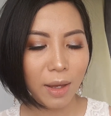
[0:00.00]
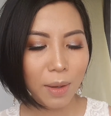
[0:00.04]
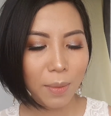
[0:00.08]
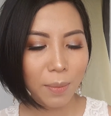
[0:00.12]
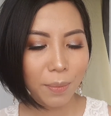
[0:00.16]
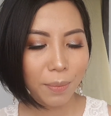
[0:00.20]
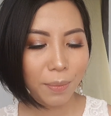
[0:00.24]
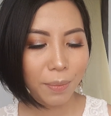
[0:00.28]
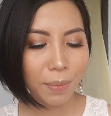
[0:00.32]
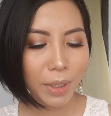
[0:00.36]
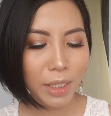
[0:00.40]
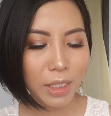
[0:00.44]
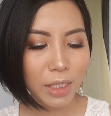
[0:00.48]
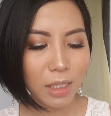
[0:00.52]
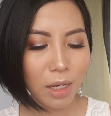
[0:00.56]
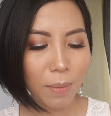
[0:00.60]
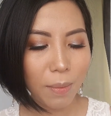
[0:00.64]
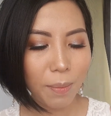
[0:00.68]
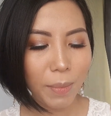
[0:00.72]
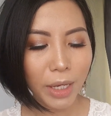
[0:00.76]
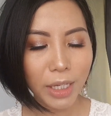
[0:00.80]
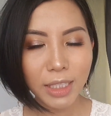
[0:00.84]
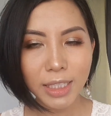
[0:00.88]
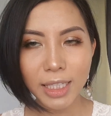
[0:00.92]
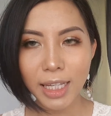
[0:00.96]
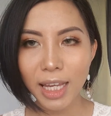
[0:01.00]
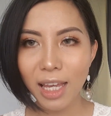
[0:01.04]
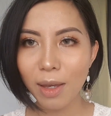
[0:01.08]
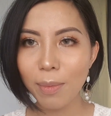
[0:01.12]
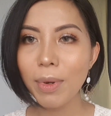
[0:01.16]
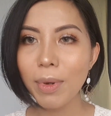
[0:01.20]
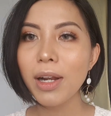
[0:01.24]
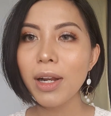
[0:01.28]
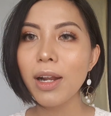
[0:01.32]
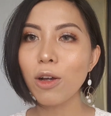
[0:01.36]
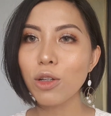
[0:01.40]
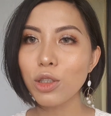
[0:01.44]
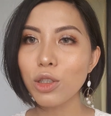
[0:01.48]
bây giờ mình sẽ bắt đầu
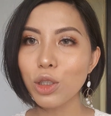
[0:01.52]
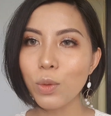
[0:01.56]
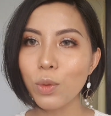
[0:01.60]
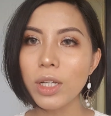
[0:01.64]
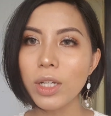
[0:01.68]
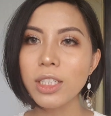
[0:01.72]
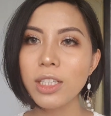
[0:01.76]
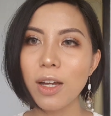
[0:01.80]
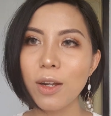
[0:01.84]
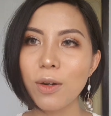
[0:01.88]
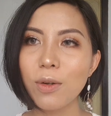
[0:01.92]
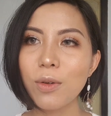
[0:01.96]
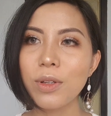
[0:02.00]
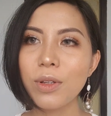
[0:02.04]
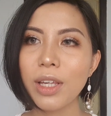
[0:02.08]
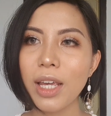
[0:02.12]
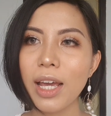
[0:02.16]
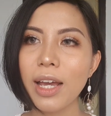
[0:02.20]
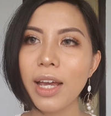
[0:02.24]
swatch son luôn nha